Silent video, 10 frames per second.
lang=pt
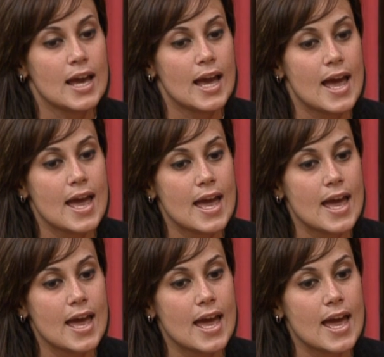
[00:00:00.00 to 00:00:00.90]

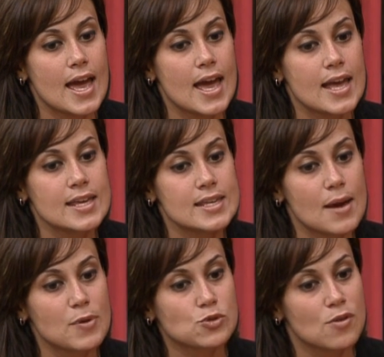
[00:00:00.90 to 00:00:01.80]
É, e a
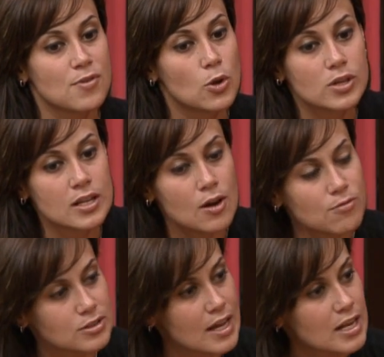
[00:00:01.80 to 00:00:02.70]
pessoa falou que não
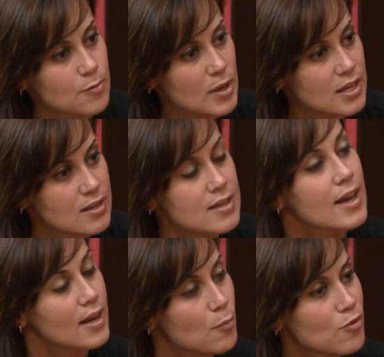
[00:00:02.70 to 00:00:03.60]
votaria em mim e
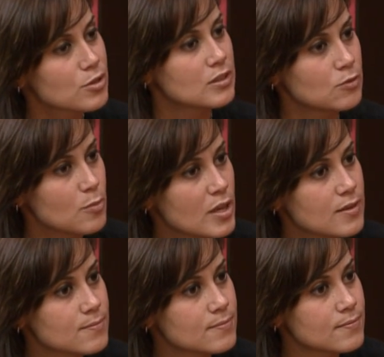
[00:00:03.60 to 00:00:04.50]
acabou votando em mim.
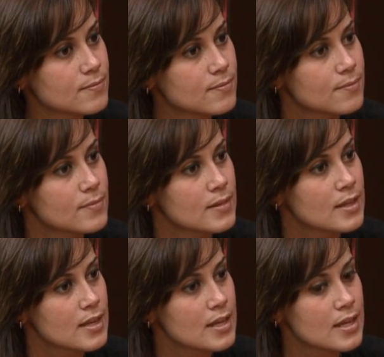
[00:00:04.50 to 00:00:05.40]

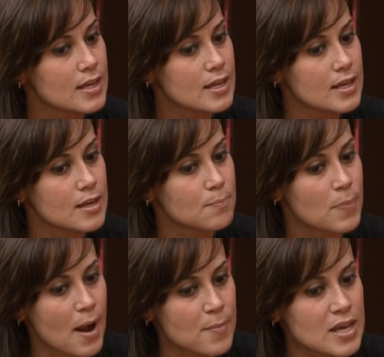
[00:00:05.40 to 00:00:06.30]
E
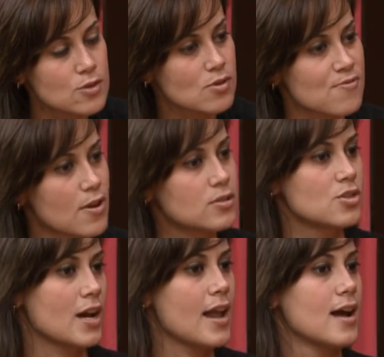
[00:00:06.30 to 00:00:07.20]
para mim isso é falta de
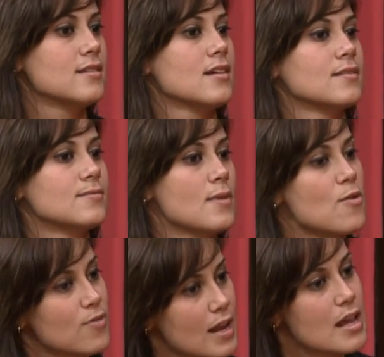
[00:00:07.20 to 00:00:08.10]
caráter. Eu
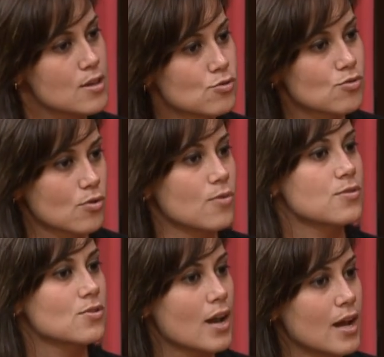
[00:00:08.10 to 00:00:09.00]
falei isso no
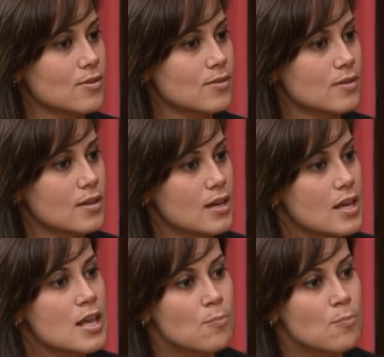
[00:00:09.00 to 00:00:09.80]
confessionário. E